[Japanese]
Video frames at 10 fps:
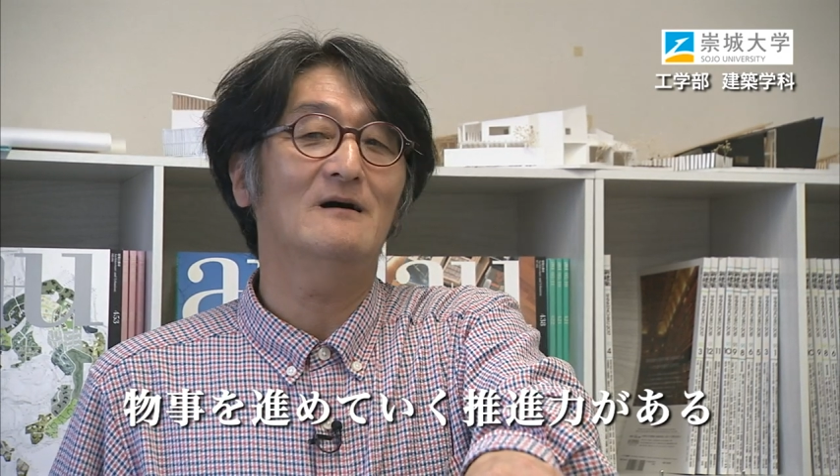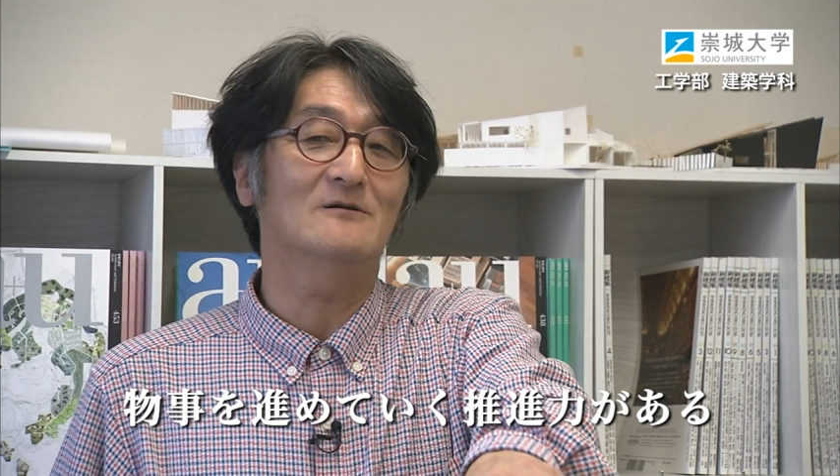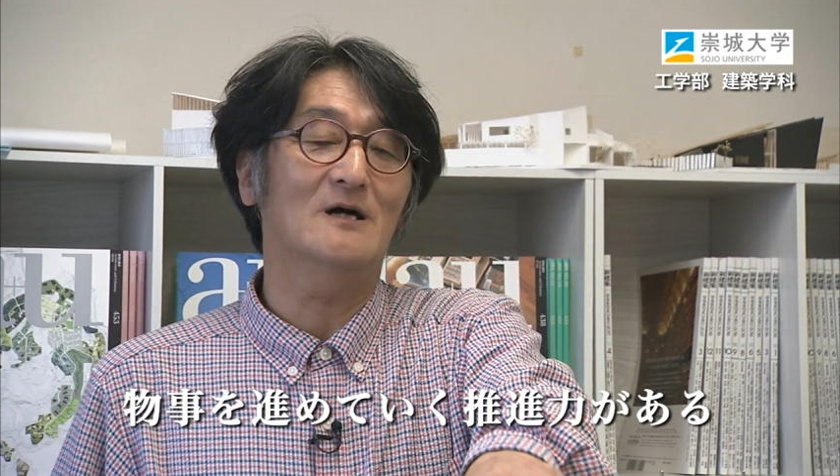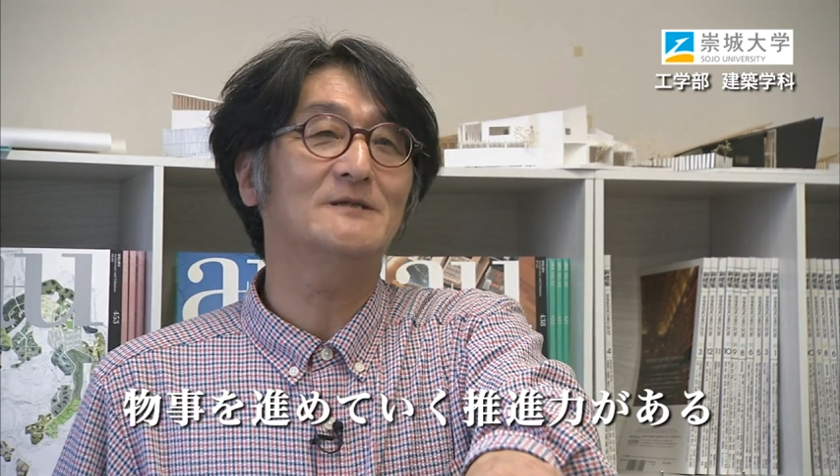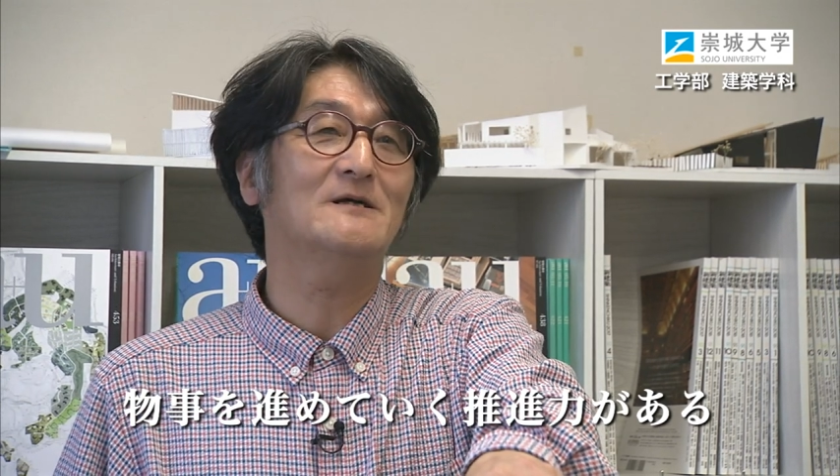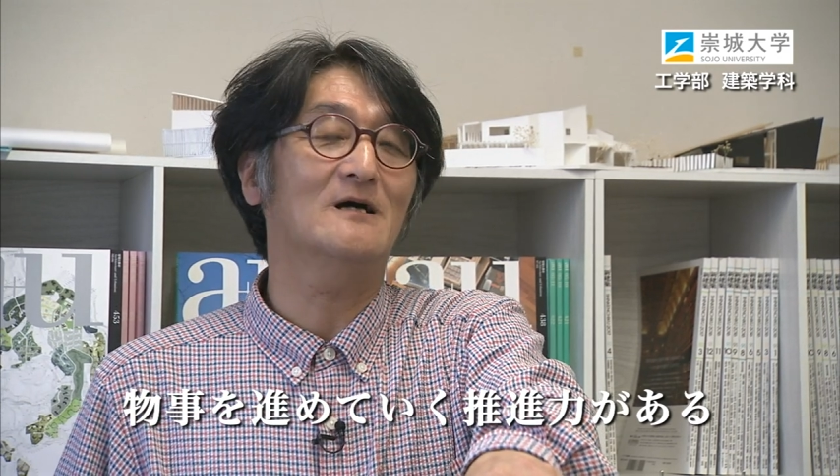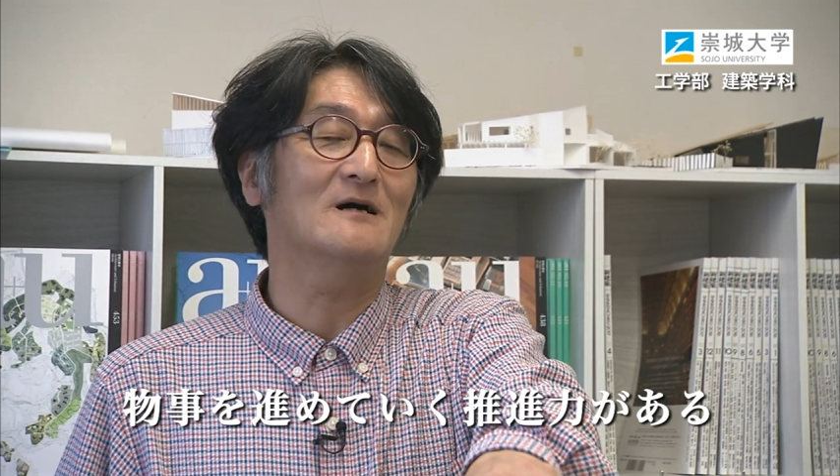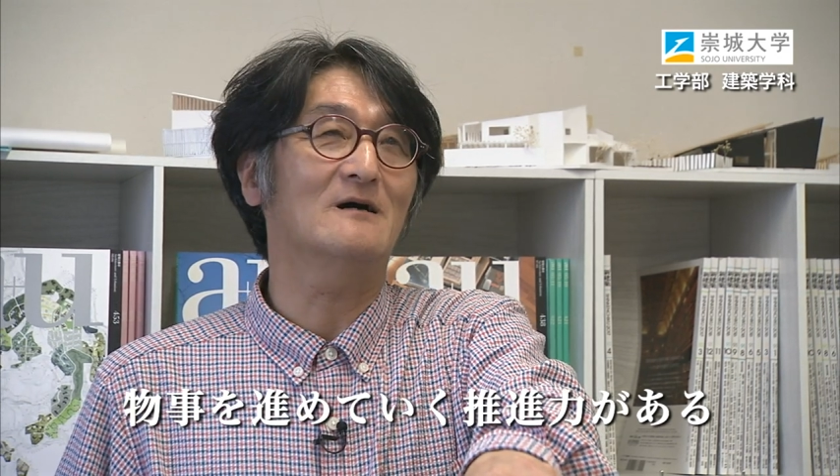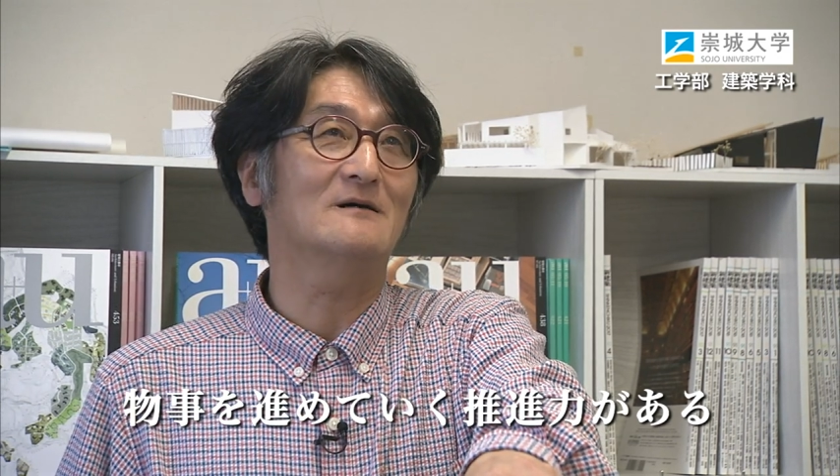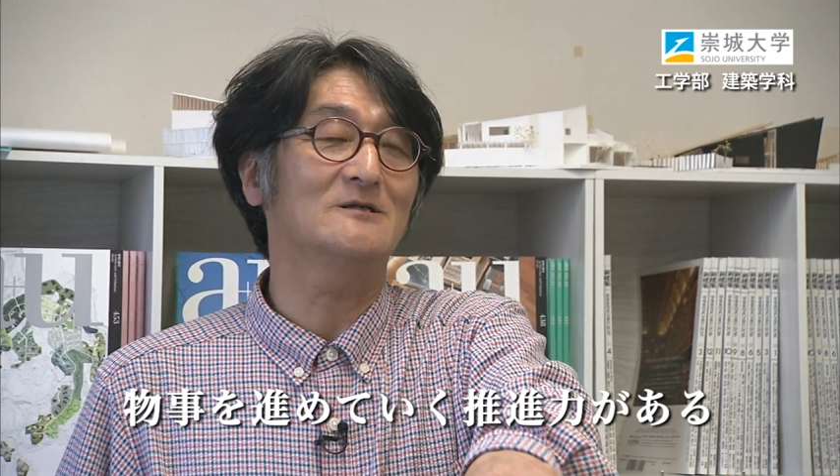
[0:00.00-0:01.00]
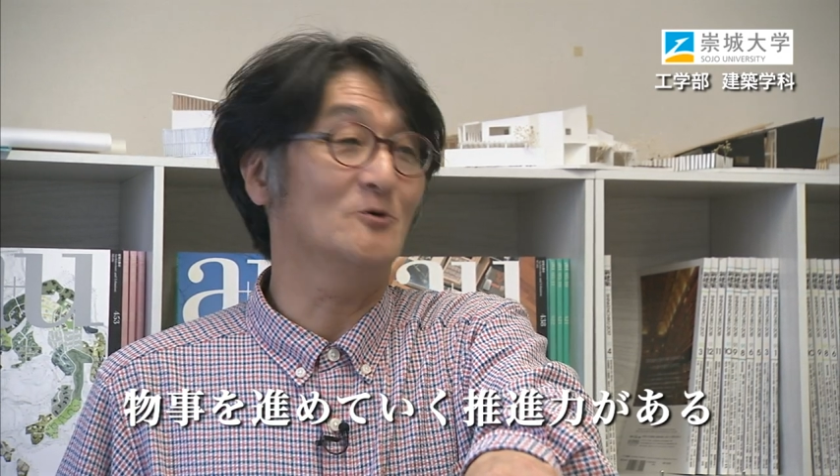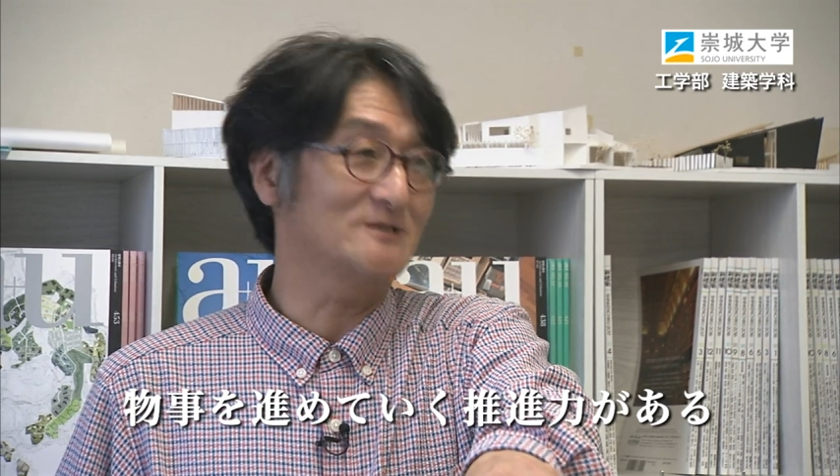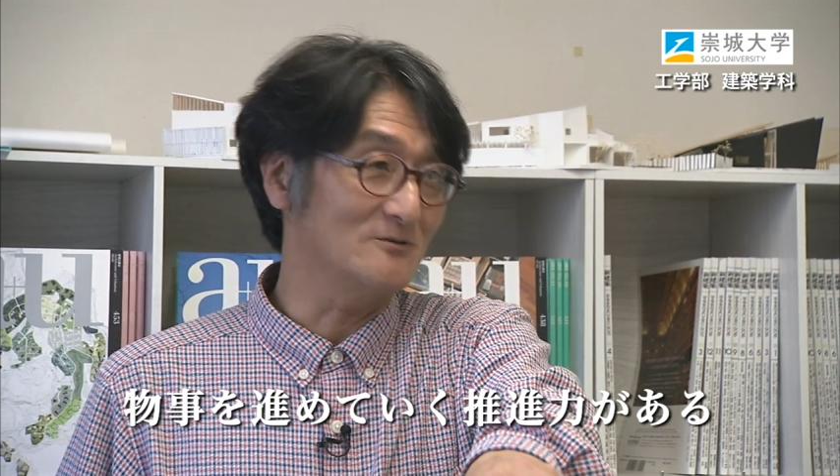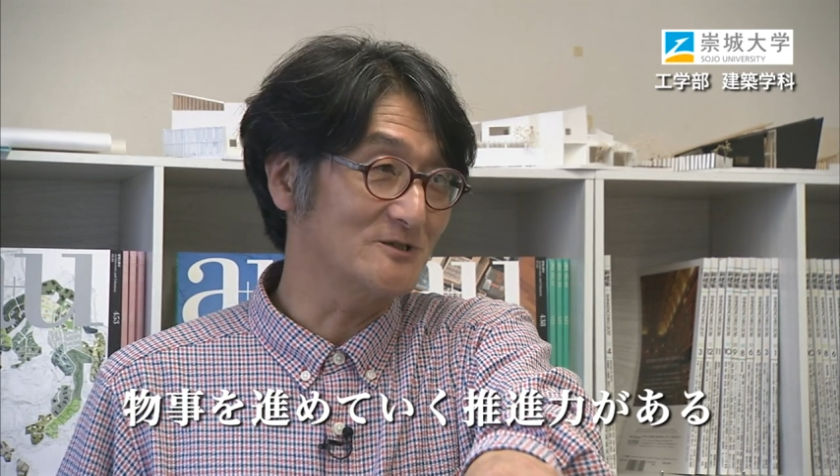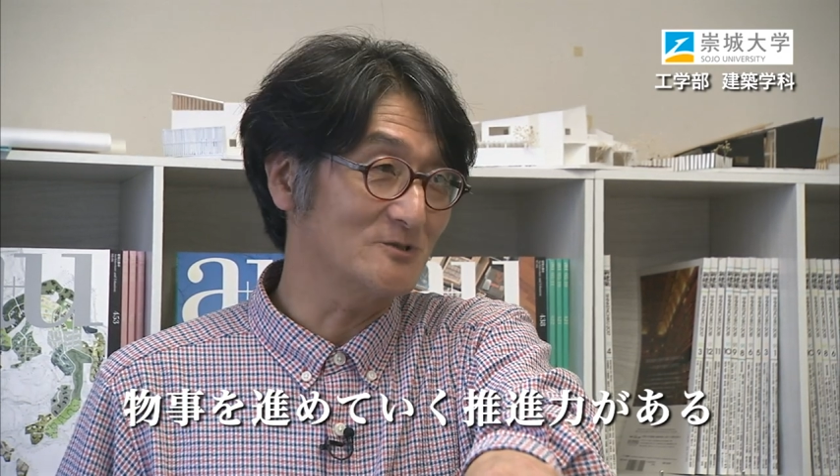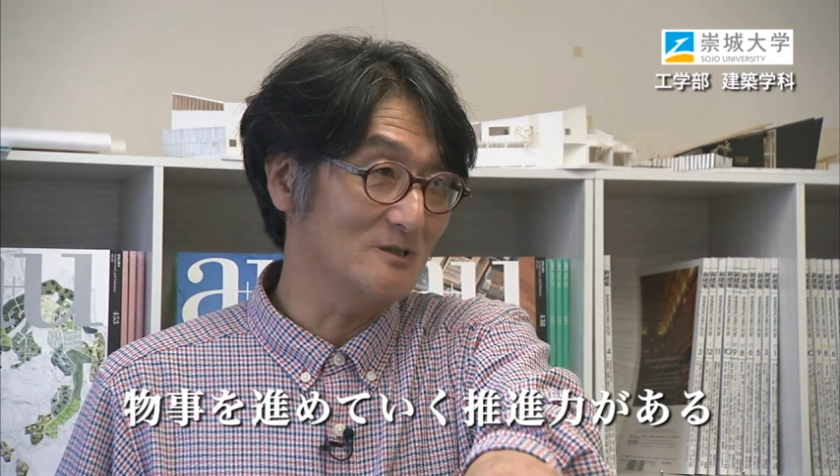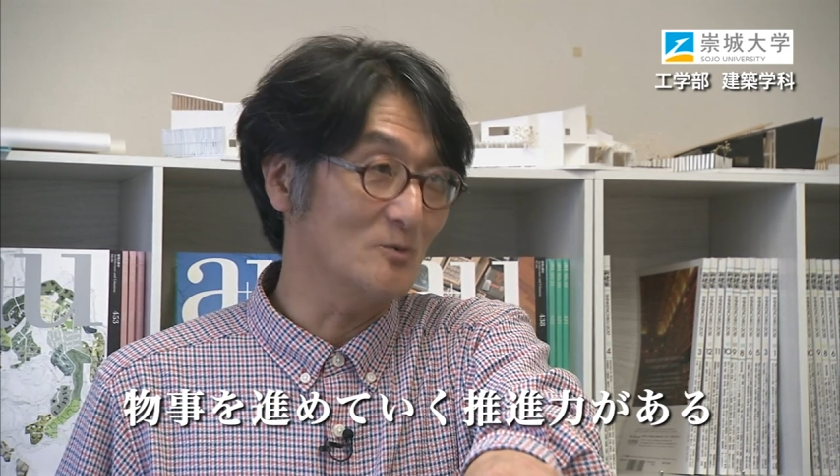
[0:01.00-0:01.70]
あの相手が行政の人で